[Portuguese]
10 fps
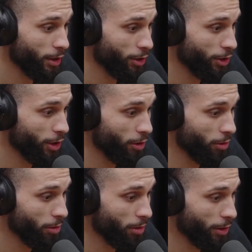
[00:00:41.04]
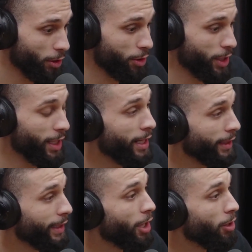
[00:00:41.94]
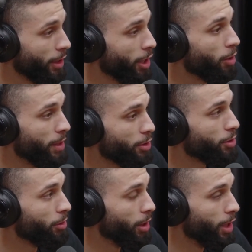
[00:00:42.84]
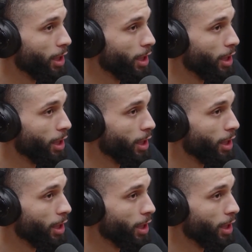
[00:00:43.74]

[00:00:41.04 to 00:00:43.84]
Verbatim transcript: de eu, de eu ser quem eu realmente sou.